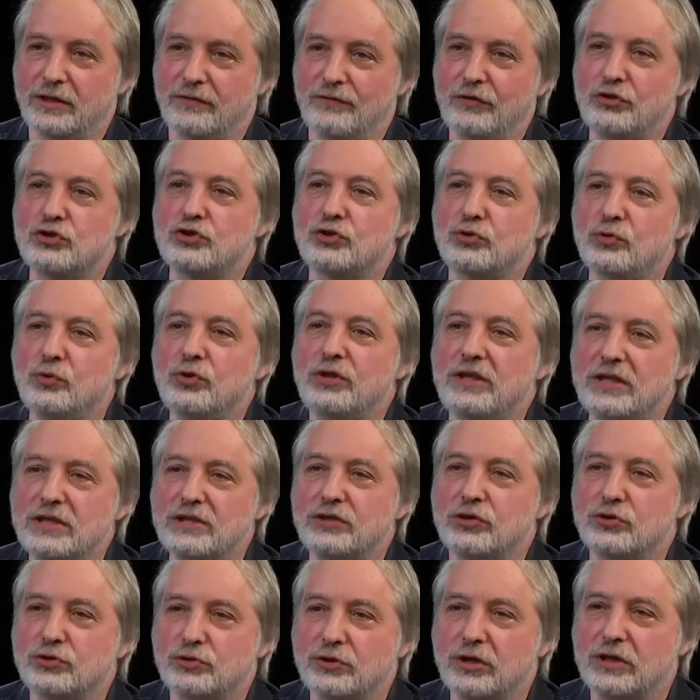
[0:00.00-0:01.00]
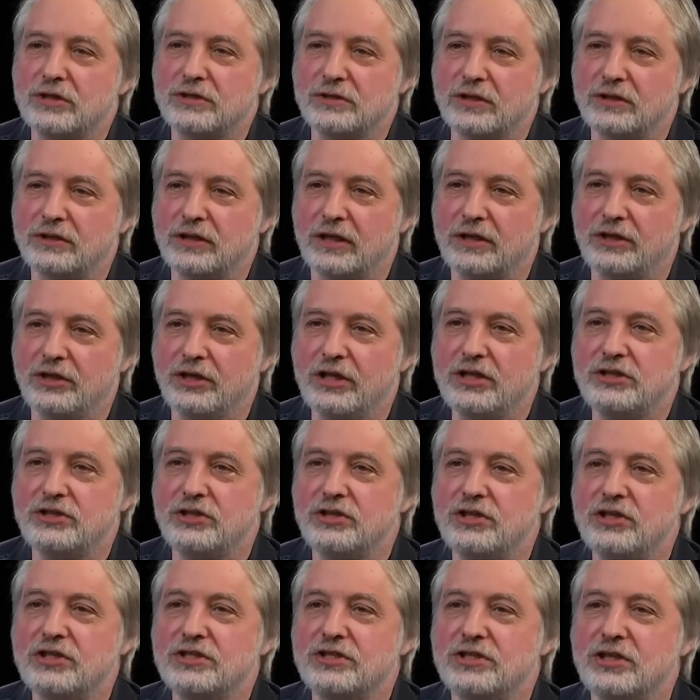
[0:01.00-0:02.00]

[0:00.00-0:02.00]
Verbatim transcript: Ведь что есть э, государственная Но ну, тайна? Есть единственный